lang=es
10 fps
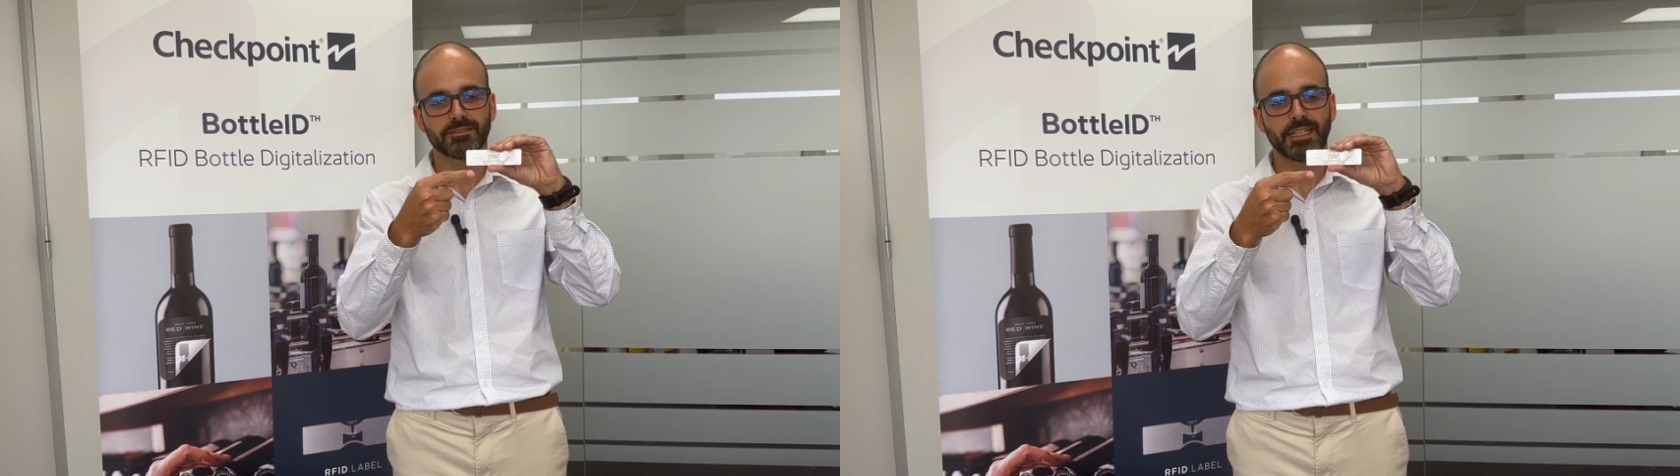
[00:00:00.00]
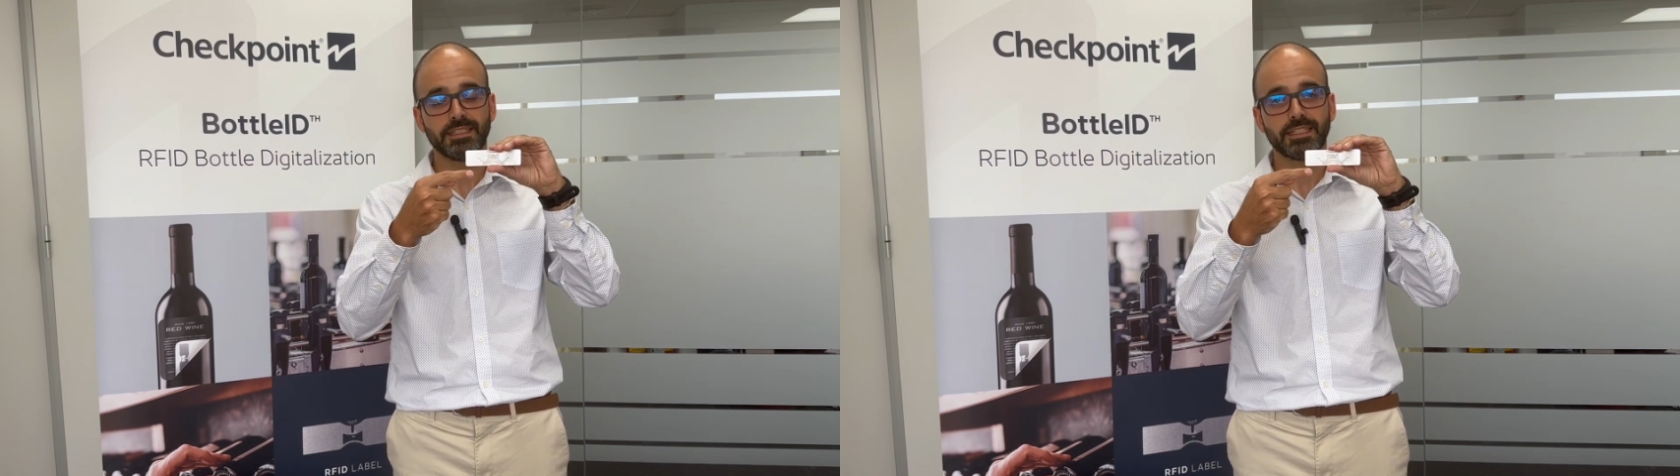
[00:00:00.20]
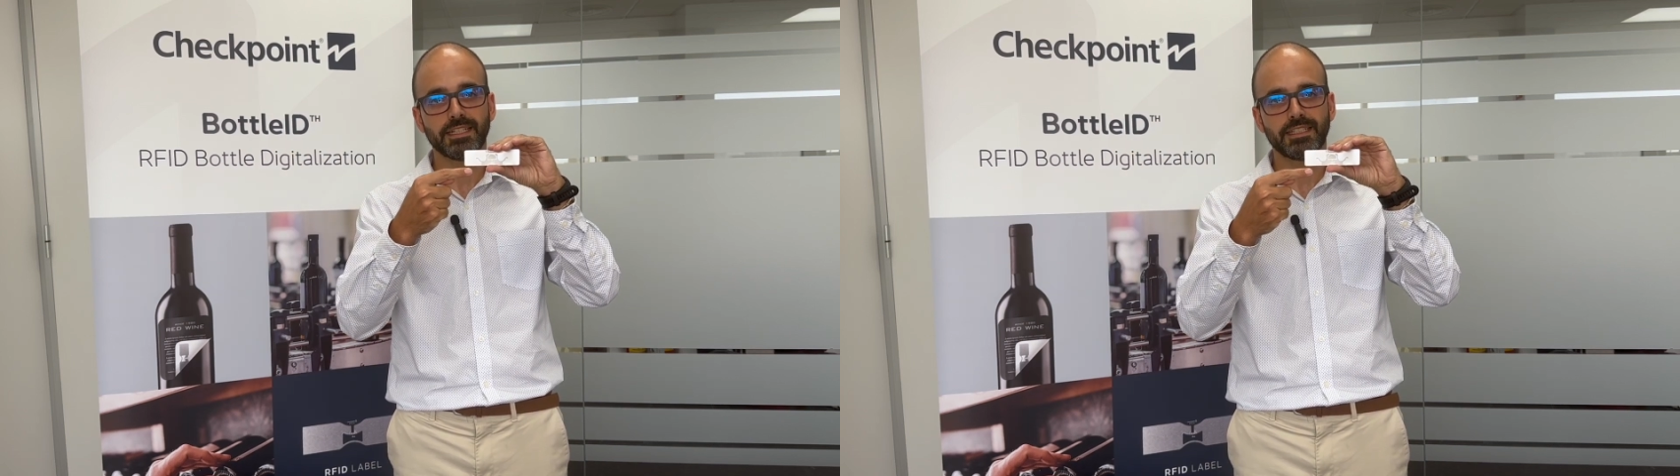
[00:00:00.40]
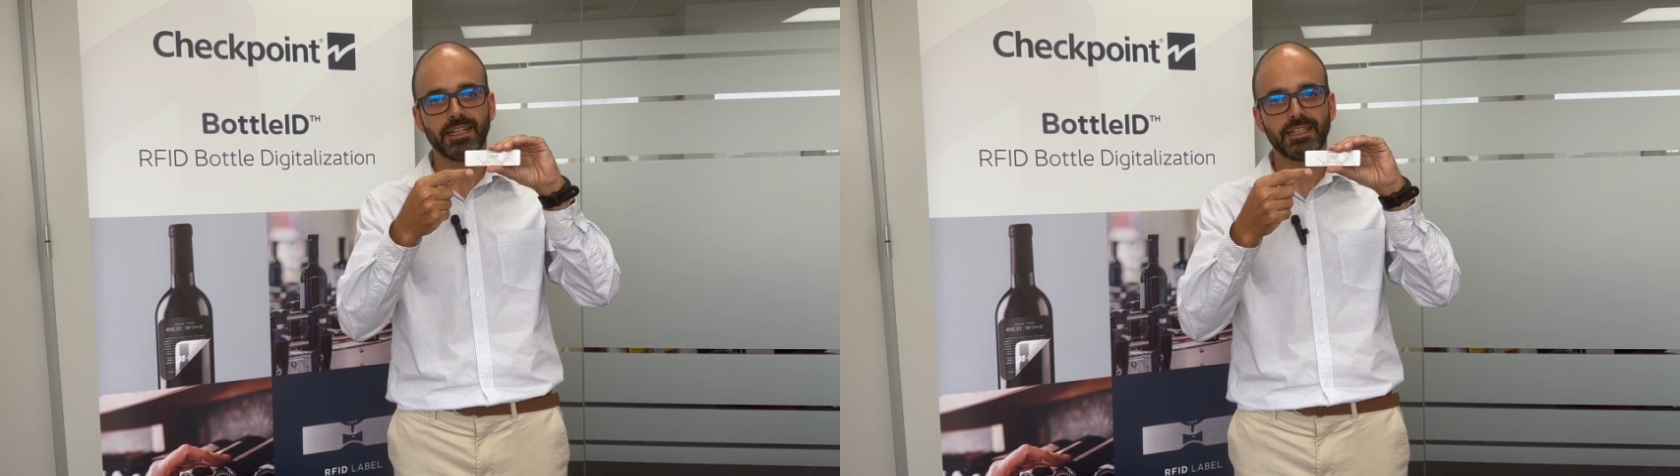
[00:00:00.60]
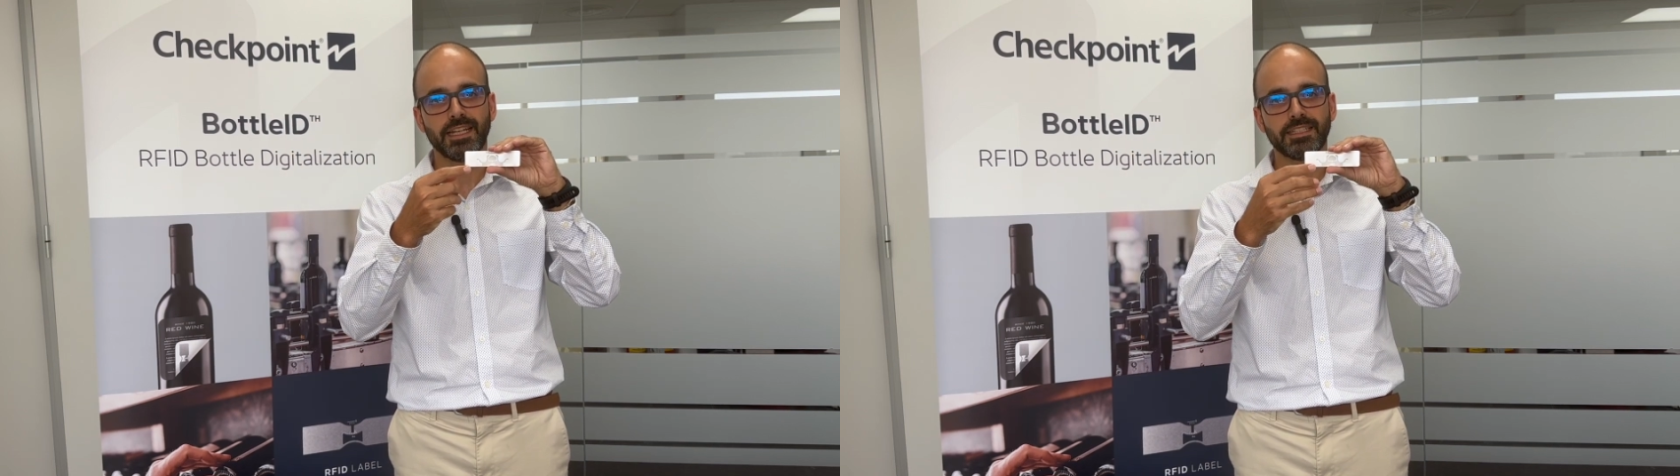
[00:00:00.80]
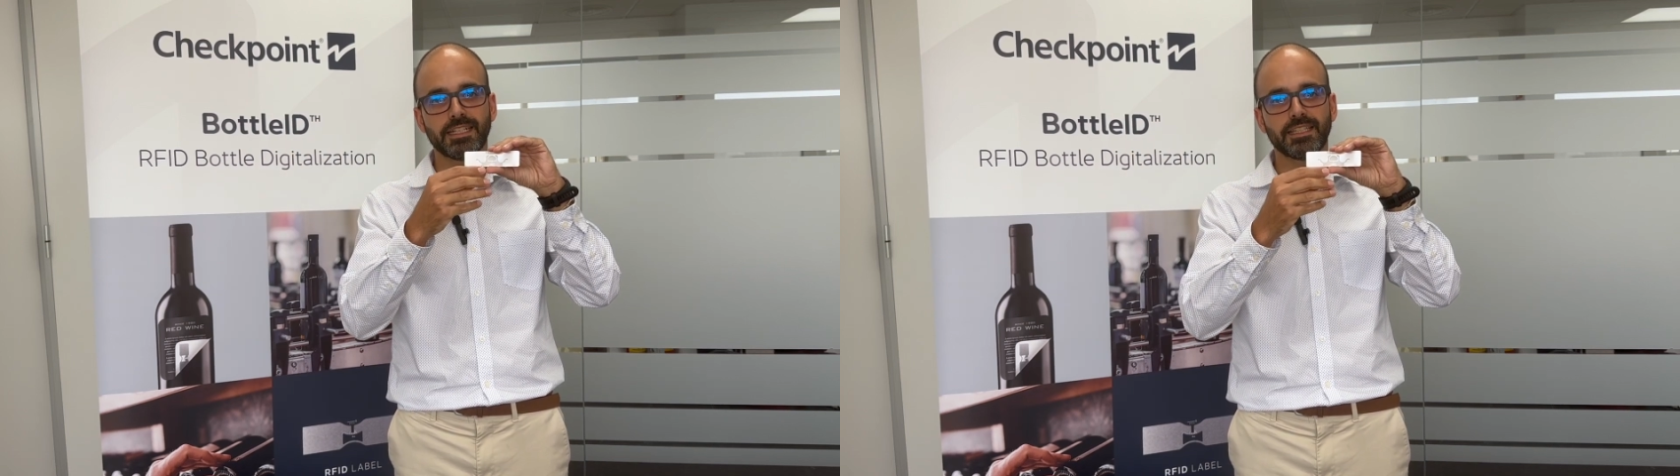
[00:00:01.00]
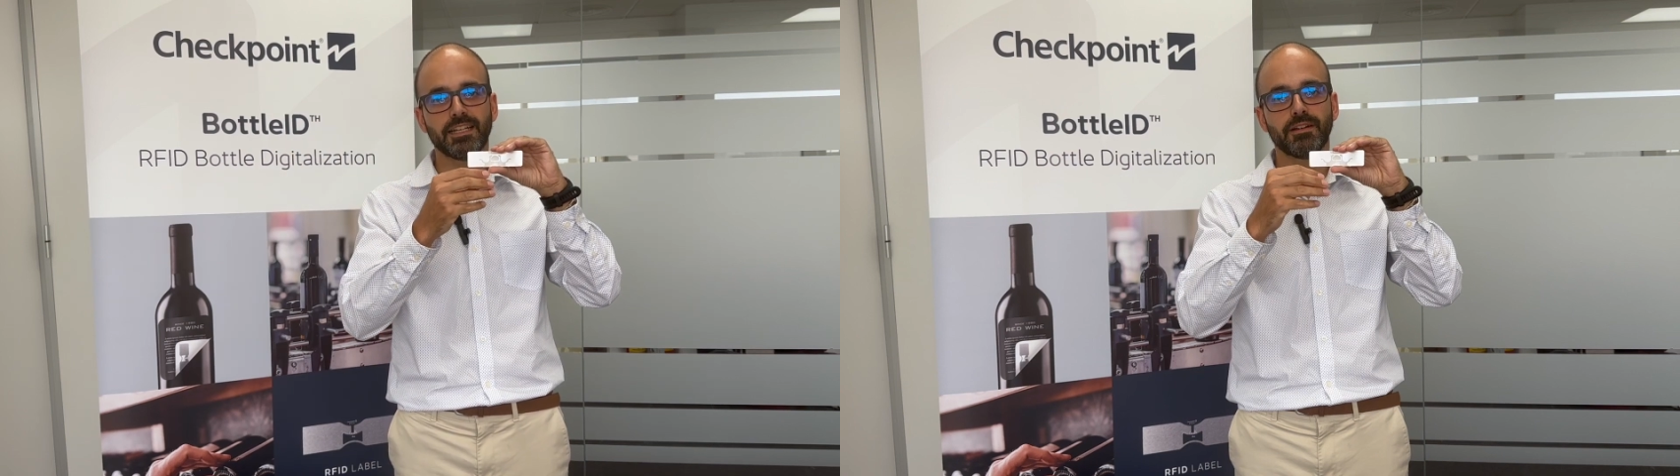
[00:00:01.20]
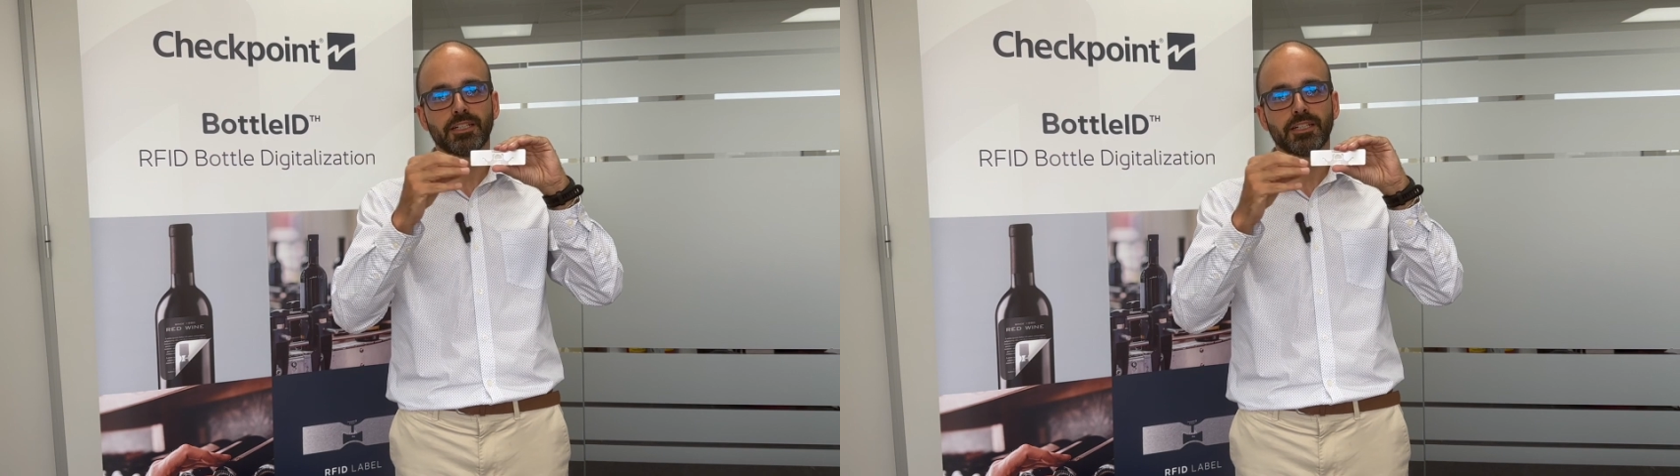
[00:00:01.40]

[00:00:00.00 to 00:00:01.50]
etiqueta y la etiqueta le va